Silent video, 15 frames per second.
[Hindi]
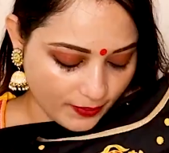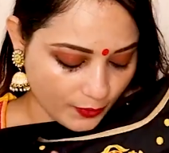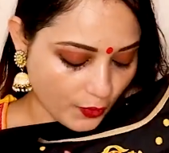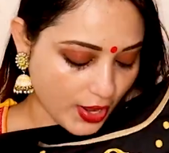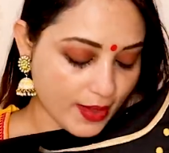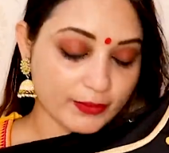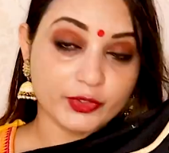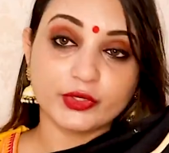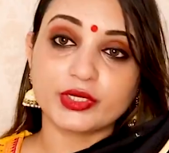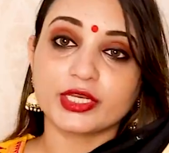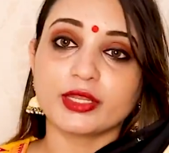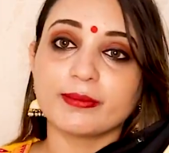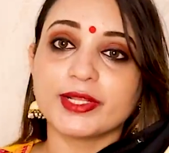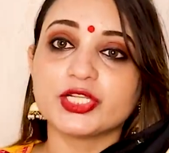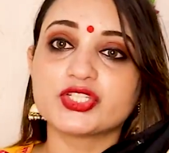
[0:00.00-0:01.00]
पे आपको
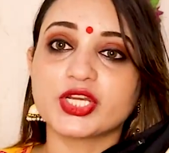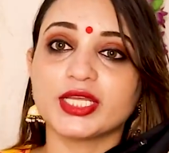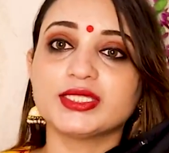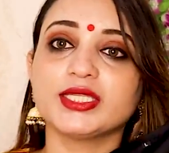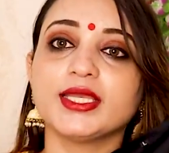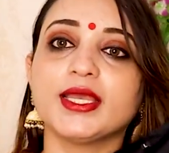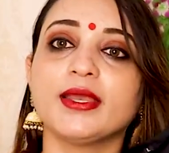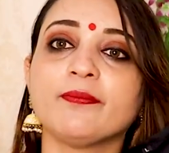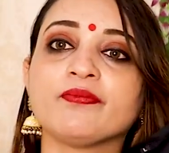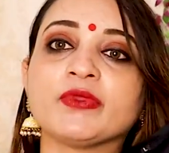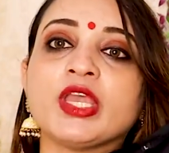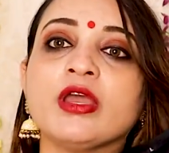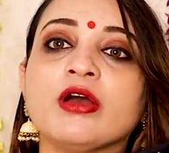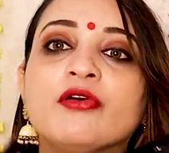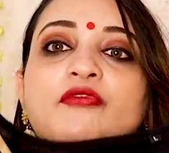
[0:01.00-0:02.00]
एम्ब्रॉयडरी मिल जाती है
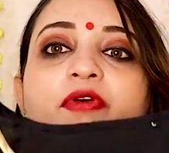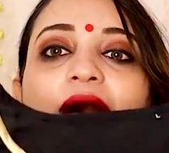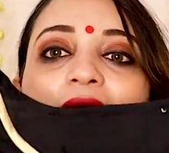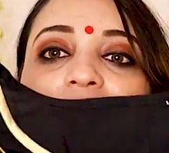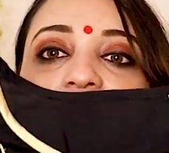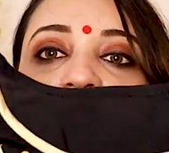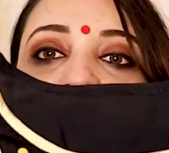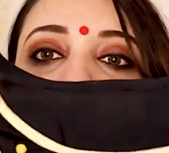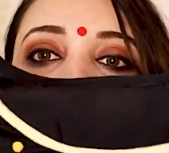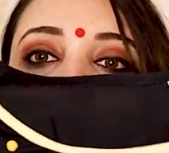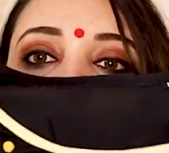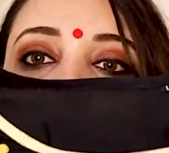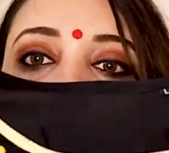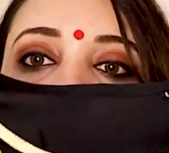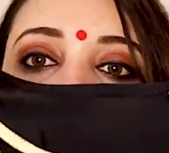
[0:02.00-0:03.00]
वाइट
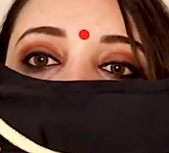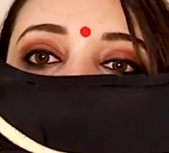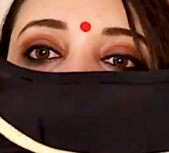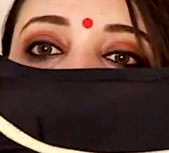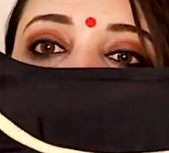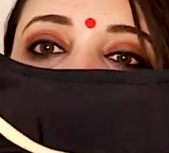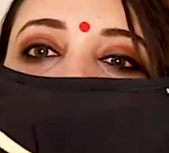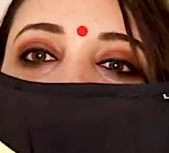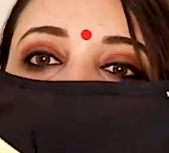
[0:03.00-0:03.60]
येलो एंड